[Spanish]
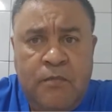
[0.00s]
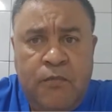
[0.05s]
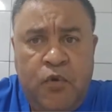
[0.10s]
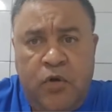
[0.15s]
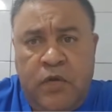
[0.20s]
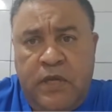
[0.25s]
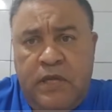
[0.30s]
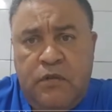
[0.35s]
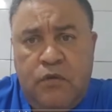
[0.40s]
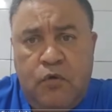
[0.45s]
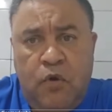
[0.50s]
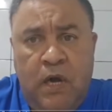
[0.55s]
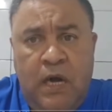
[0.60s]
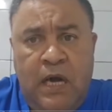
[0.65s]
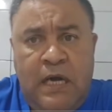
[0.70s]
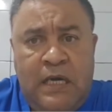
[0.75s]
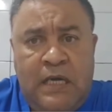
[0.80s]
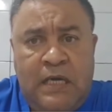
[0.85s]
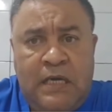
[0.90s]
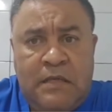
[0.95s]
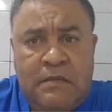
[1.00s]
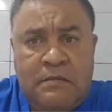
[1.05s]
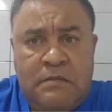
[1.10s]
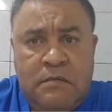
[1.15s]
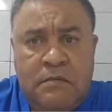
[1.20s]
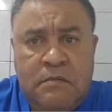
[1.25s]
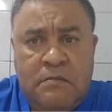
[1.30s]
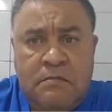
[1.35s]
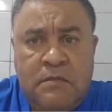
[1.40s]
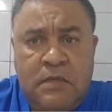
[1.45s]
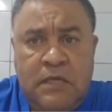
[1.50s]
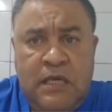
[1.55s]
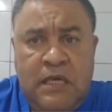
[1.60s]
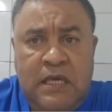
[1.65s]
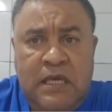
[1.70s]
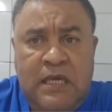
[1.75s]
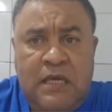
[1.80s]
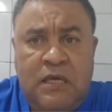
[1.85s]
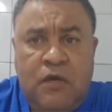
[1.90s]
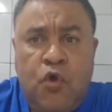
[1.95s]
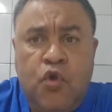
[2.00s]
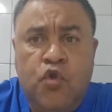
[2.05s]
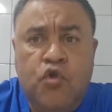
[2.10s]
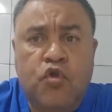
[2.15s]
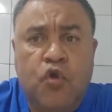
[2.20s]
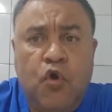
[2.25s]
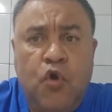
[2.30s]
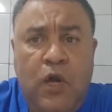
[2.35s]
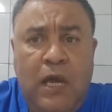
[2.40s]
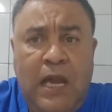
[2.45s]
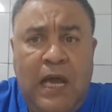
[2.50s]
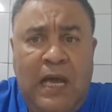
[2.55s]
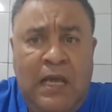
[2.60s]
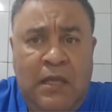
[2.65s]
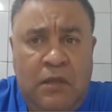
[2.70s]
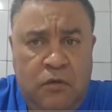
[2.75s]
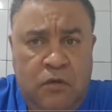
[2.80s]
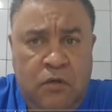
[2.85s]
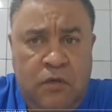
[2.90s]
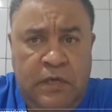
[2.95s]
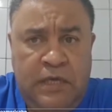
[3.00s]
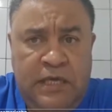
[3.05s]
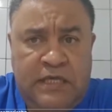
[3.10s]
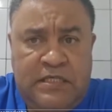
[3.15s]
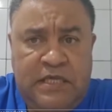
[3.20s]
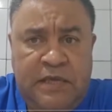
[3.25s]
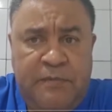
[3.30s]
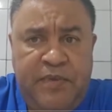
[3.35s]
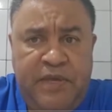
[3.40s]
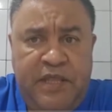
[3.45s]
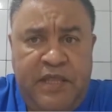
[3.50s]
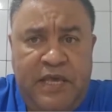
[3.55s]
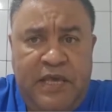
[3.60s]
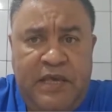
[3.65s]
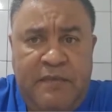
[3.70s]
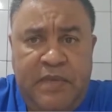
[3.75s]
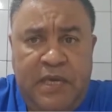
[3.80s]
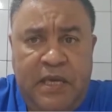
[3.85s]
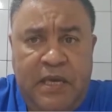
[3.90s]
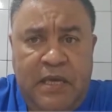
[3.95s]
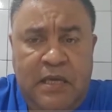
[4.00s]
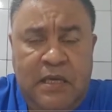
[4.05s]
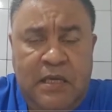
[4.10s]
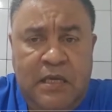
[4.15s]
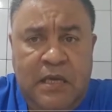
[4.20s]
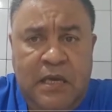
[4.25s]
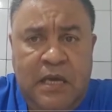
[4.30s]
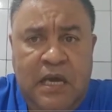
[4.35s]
porque no han eh, controlado esta epidemia.